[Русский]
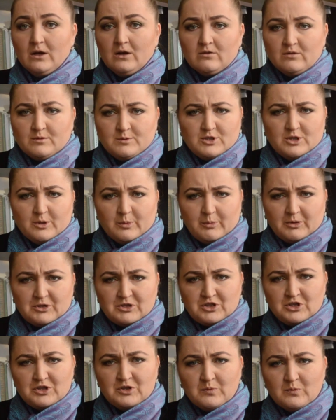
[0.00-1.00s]
Вообще,
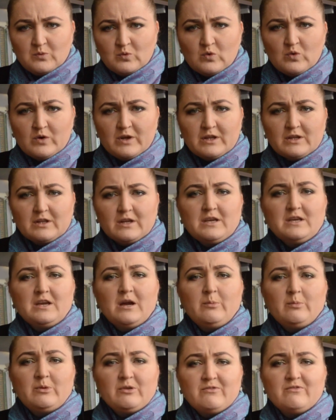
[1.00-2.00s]
почему это
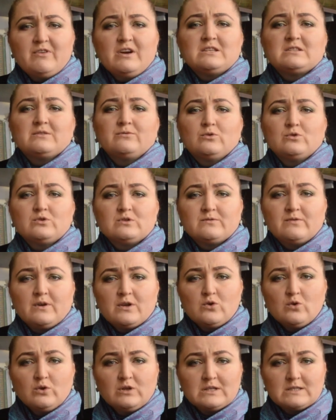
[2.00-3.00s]
я привязываю
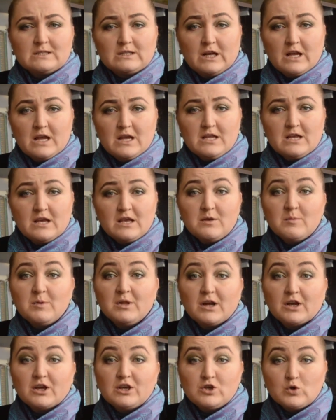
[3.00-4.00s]
свое настроение
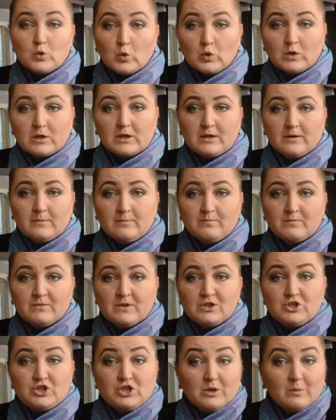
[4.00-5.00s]
именно к елке?
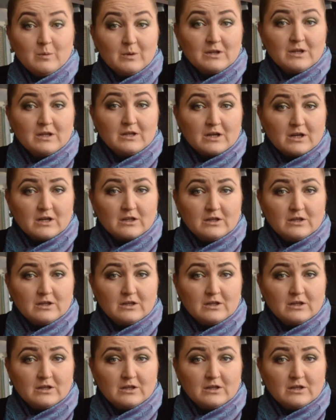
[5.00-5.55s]
Чем она так